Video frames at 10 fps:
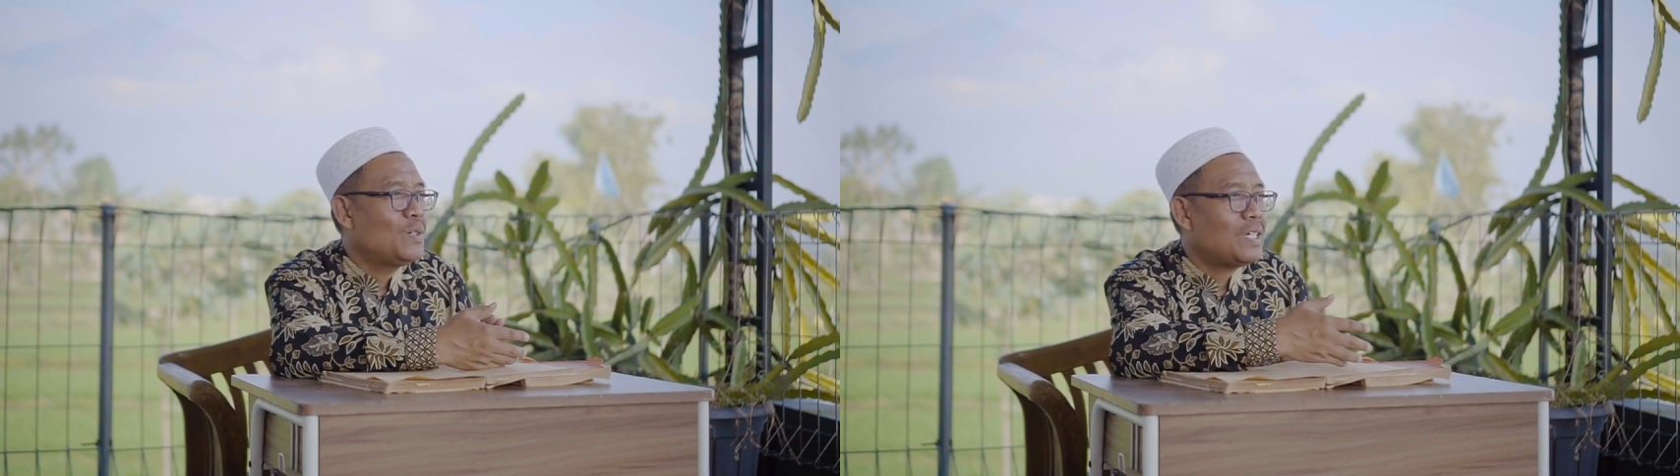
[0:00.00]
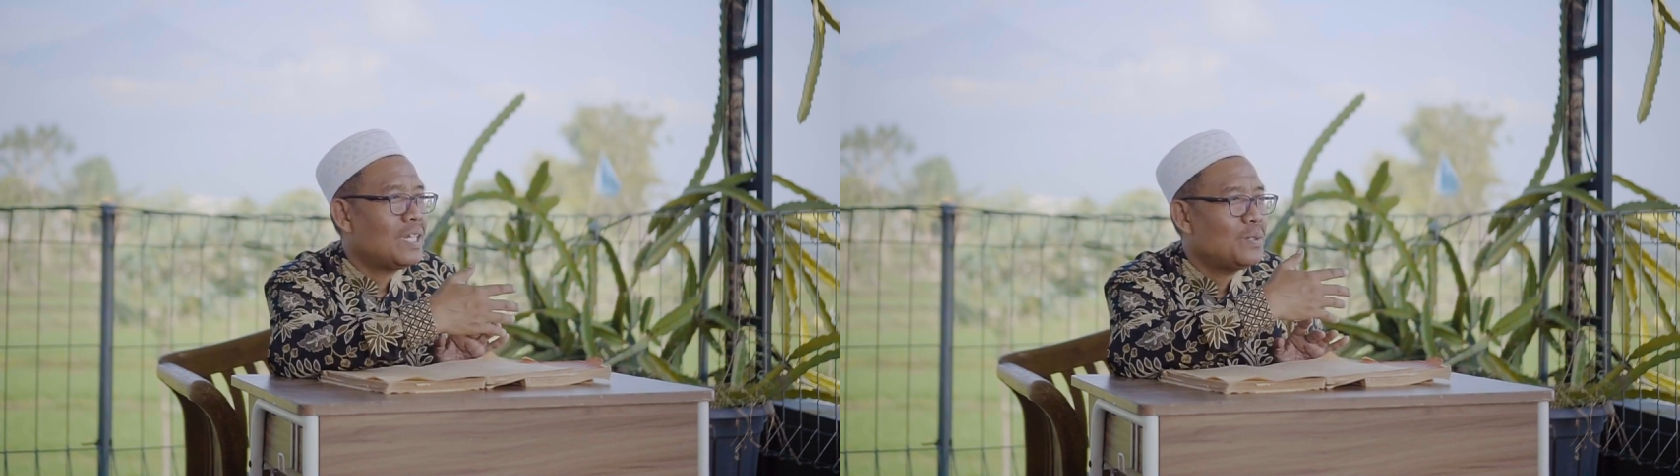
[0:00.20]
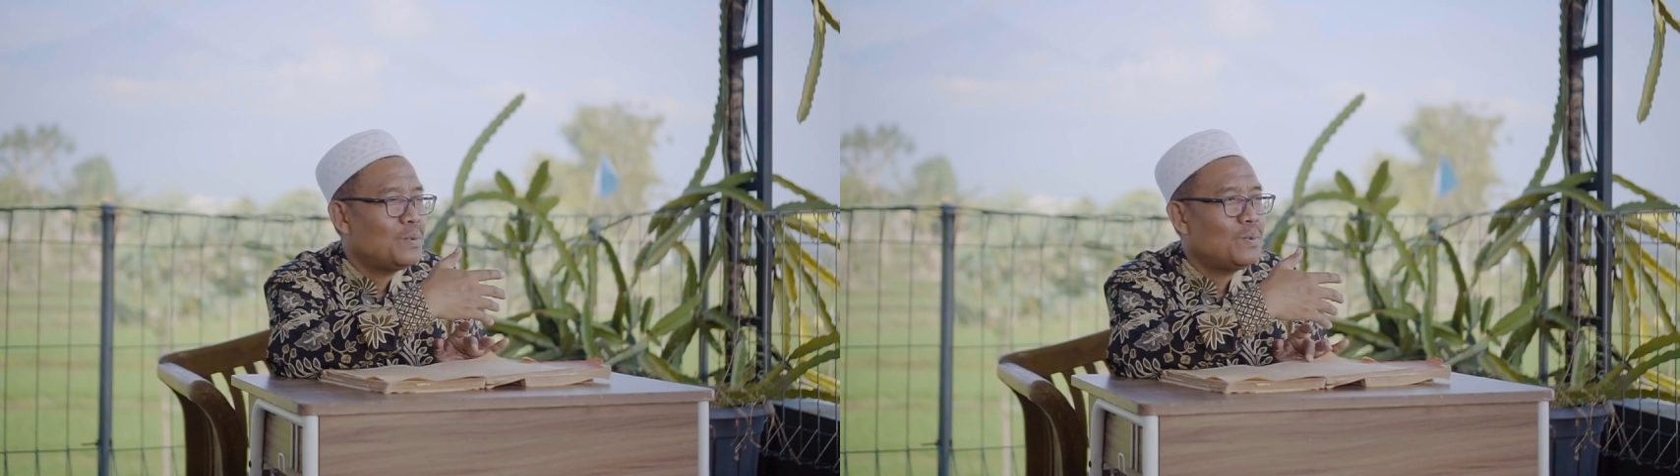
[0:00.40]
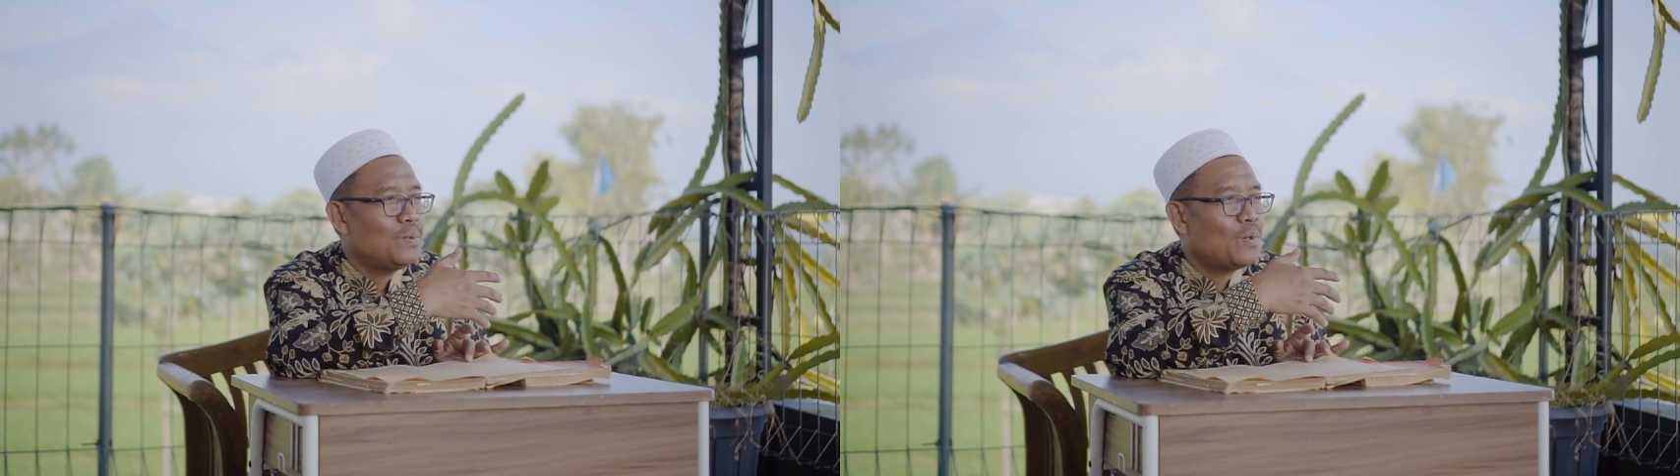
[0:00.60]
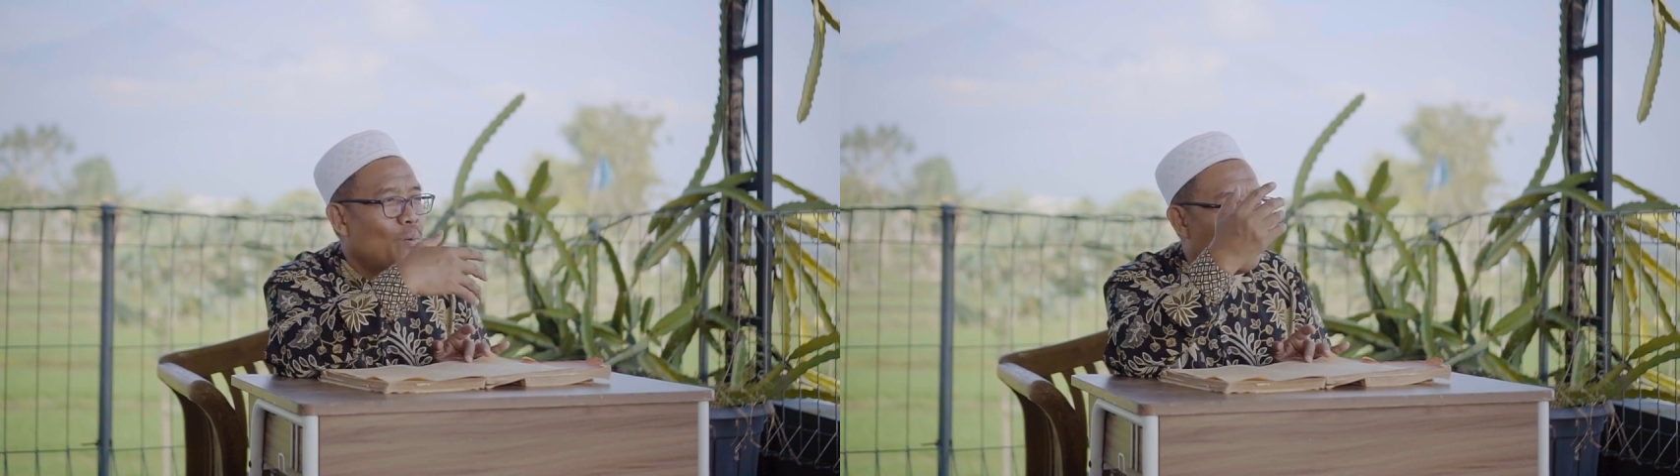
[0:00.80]

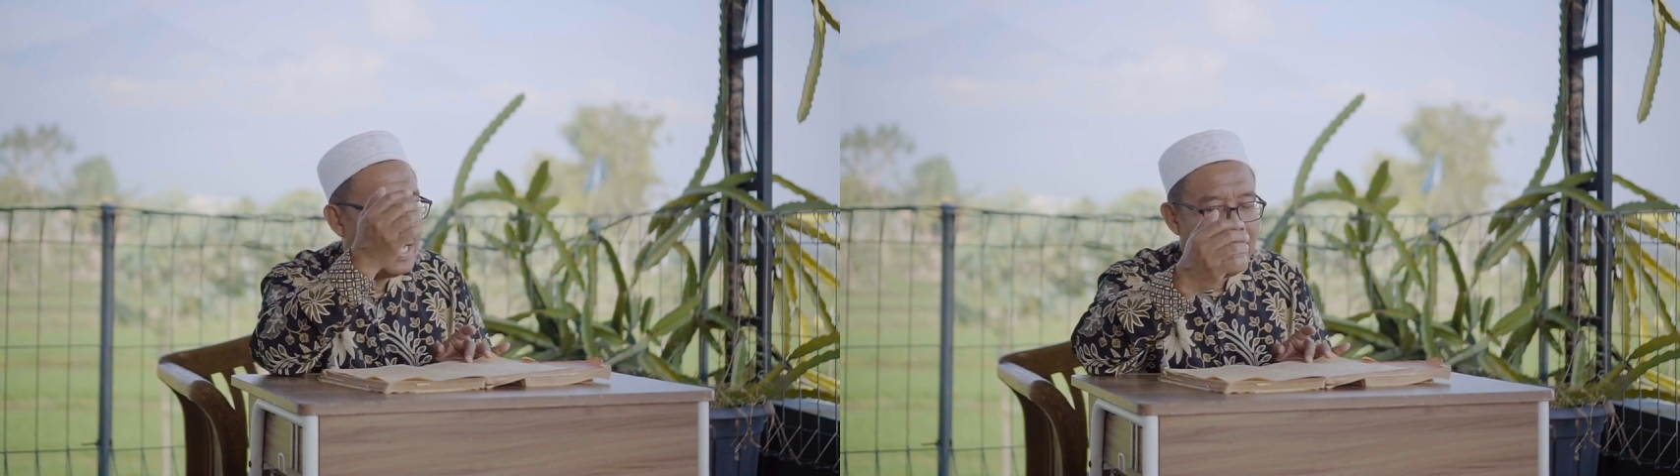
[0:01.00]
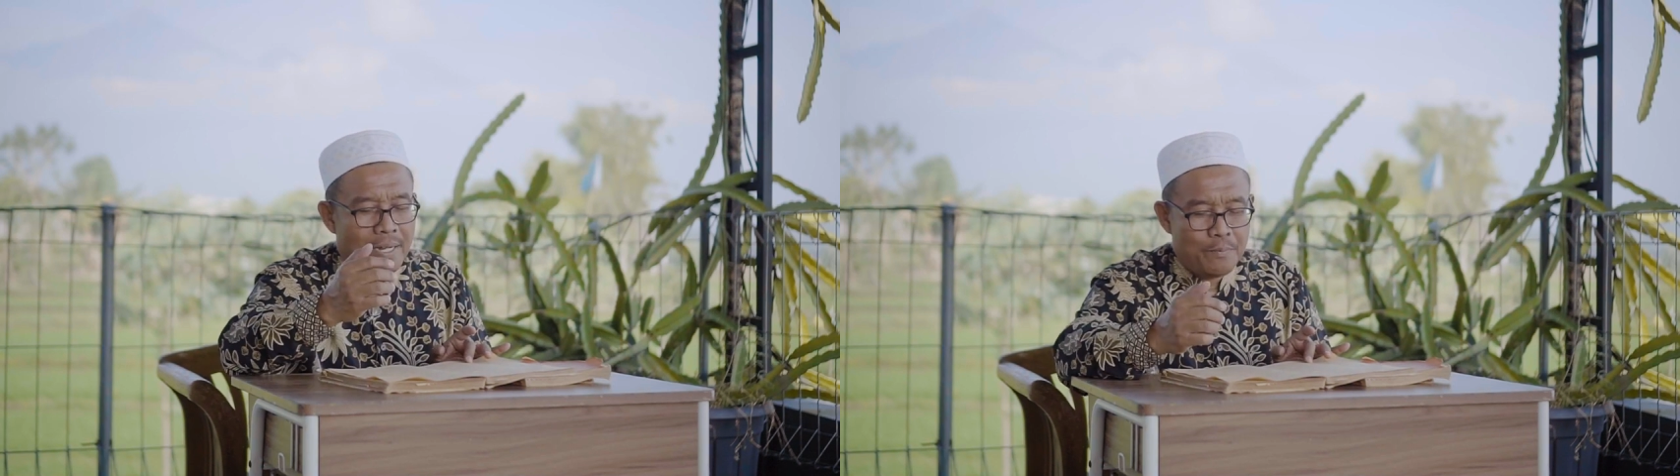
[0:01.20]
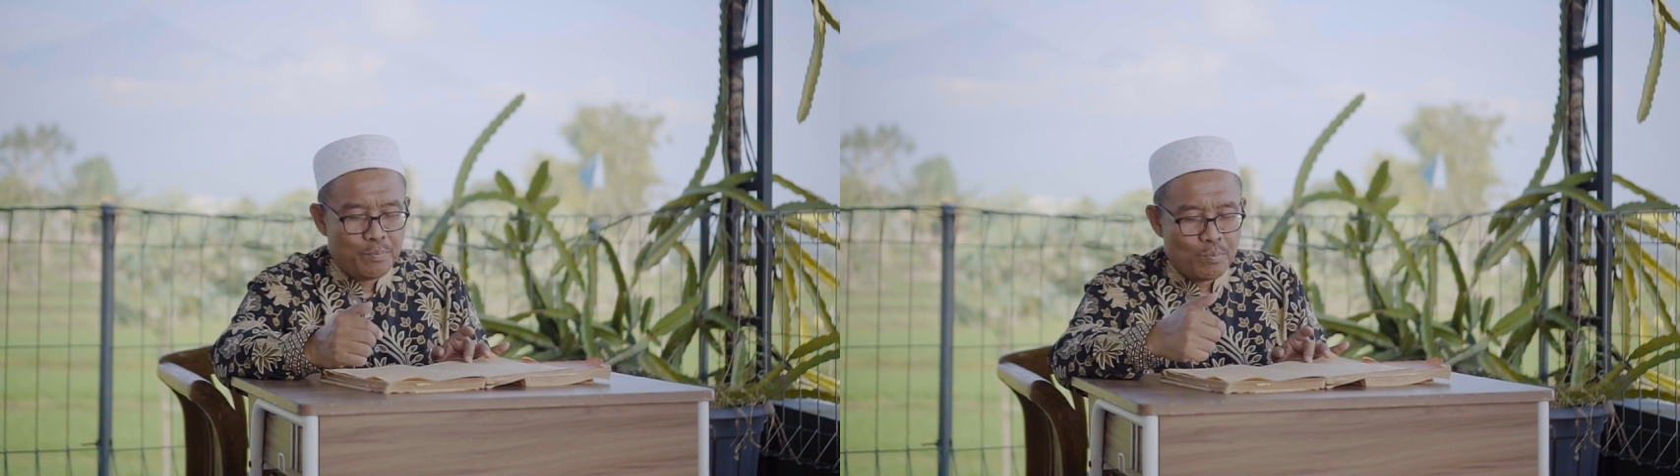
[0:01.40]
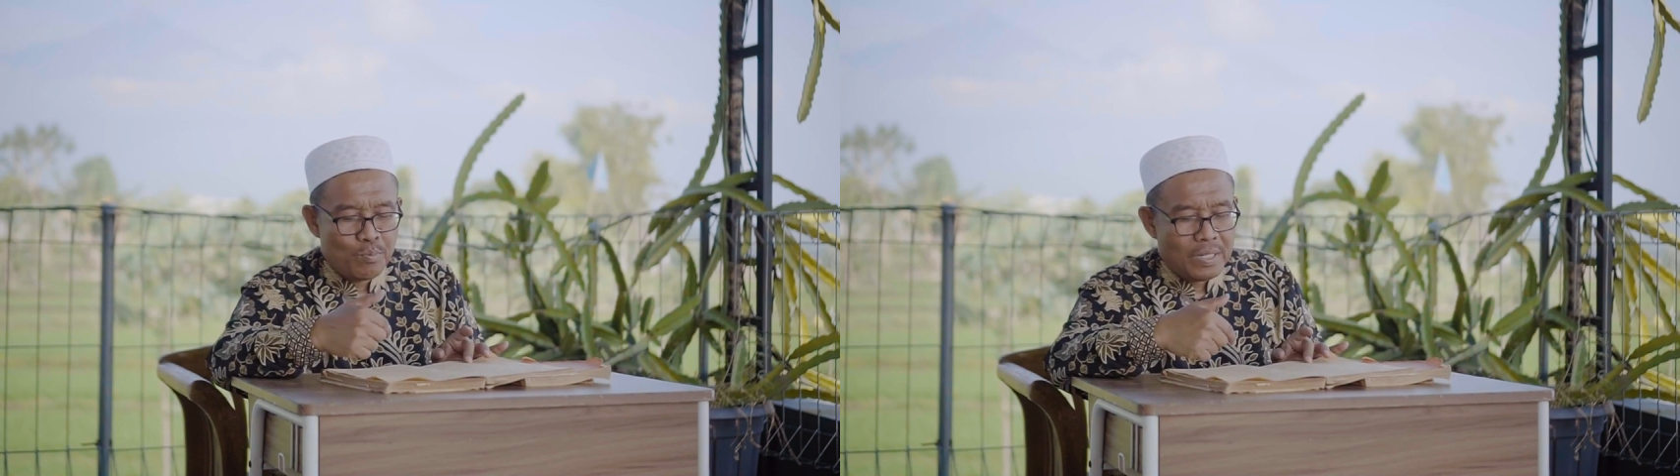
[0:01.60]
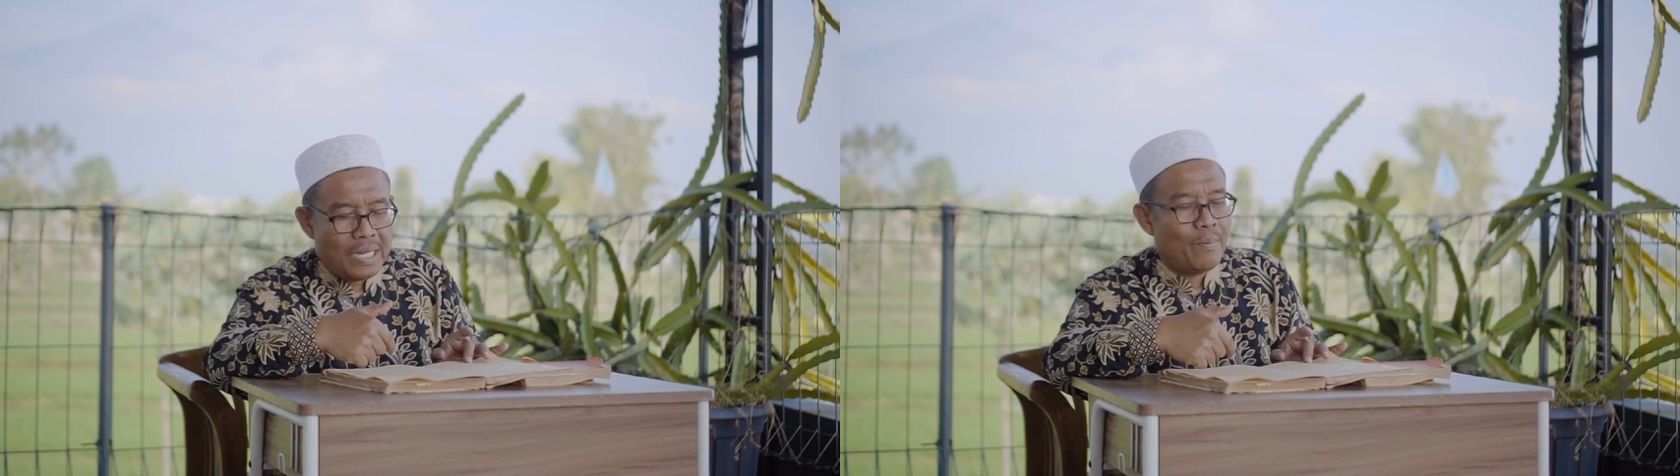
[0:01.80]
satu lubang
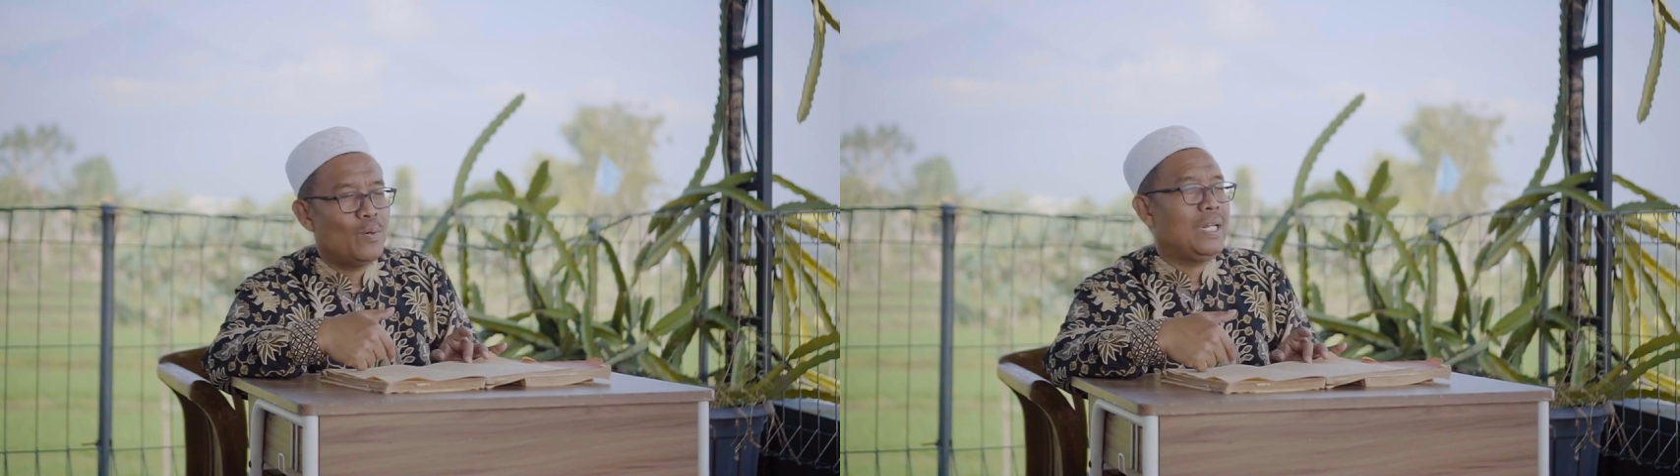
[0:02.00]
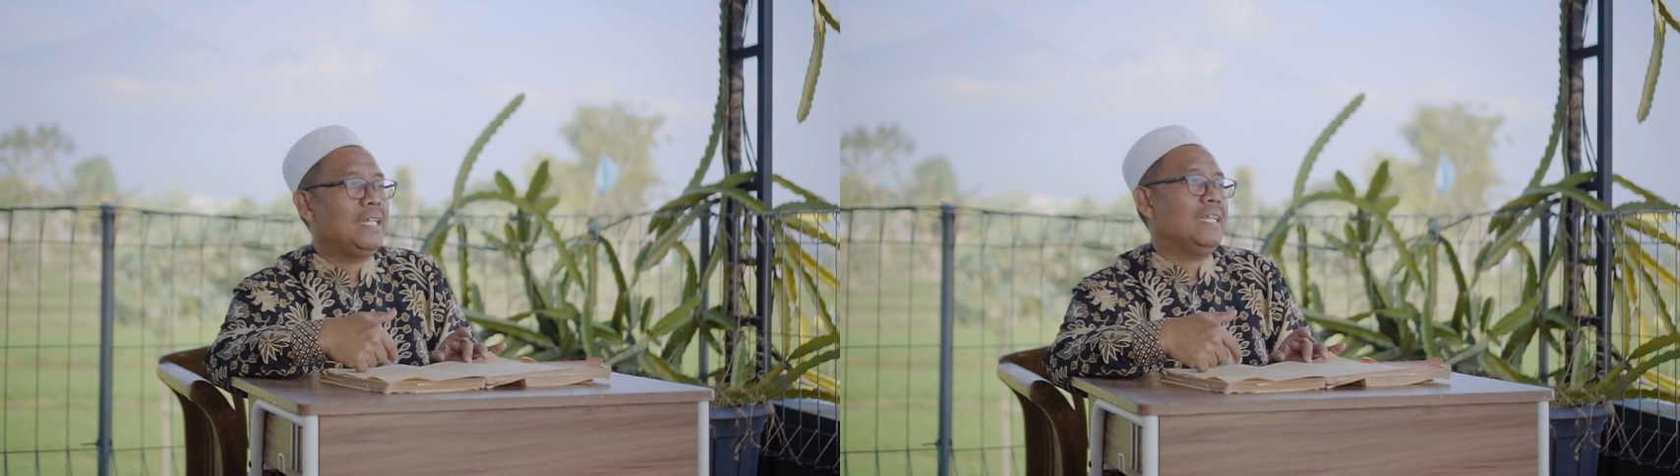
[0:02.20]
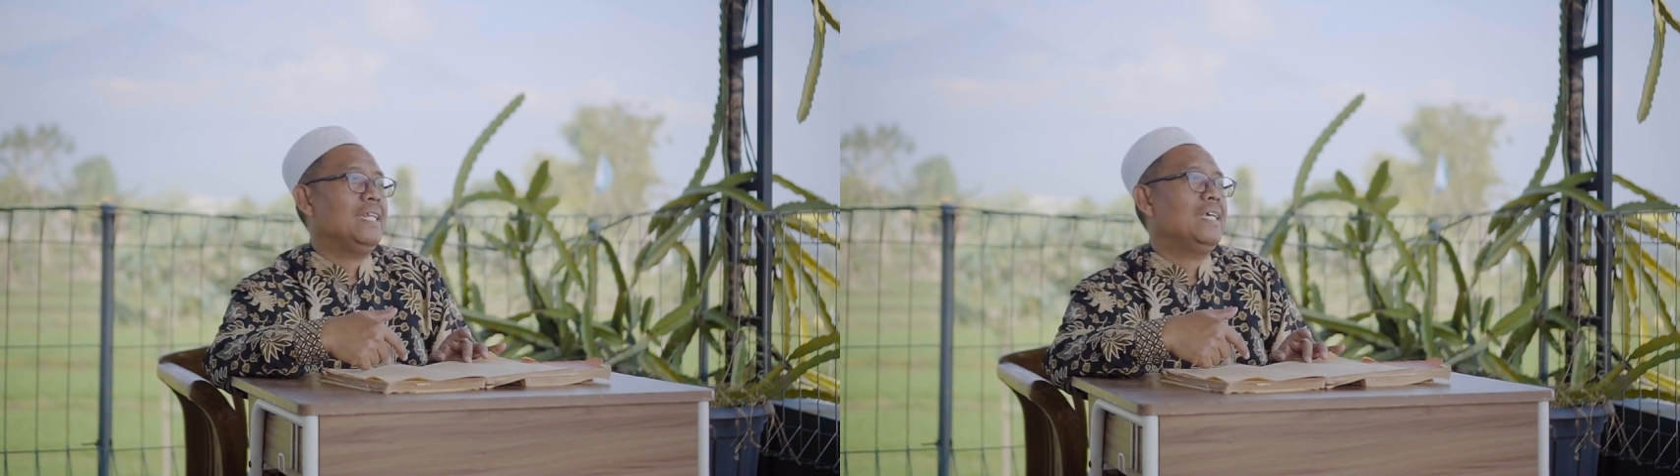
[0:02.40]
nggak boleh